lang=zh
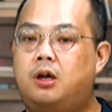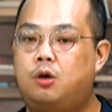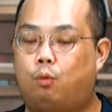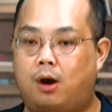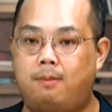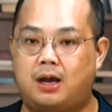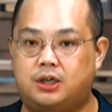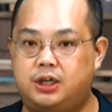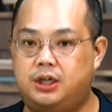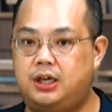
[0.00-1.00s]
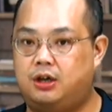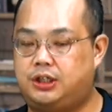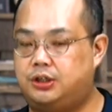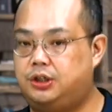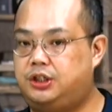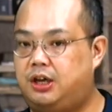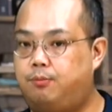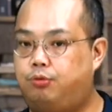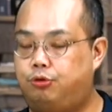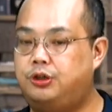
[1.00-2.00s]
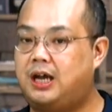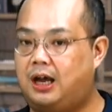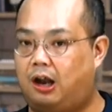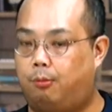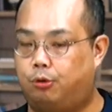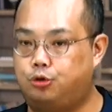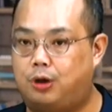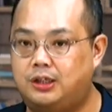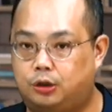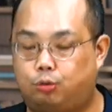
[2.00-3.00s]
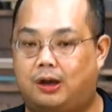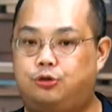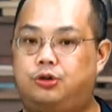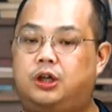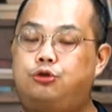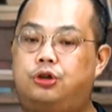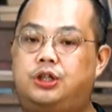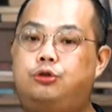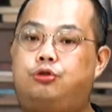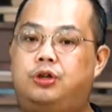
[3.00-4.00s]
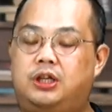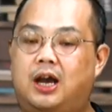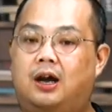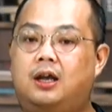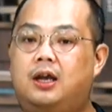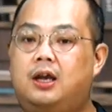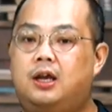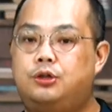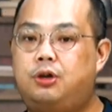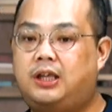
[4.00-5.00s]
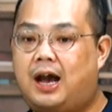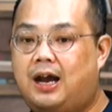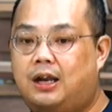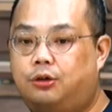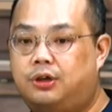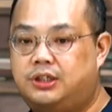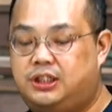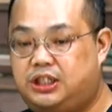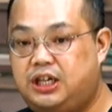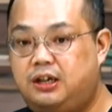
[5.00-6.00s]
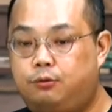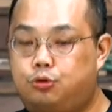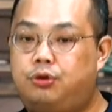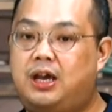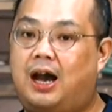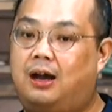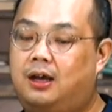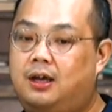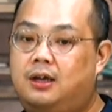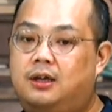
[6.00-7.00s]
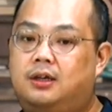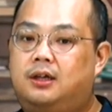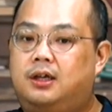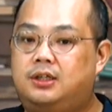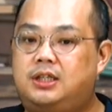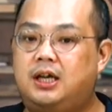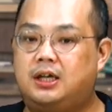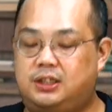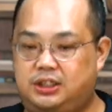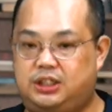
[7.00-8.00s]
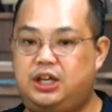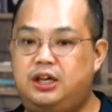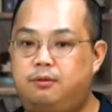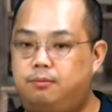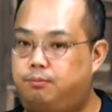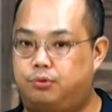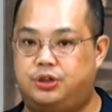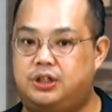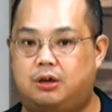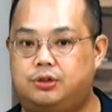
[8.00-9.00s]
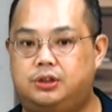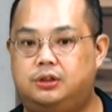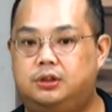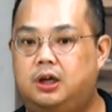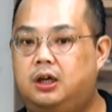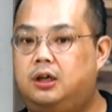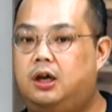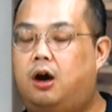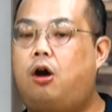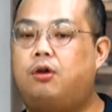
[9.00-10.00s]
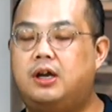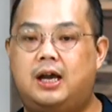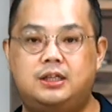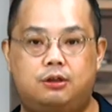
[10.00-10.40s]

王莽刻意要显示简朴，于是让他老婆穿着短裙，跟学生裙一样，所以大家看的都很惊。注意哈，这个惊不是小事。后人看这段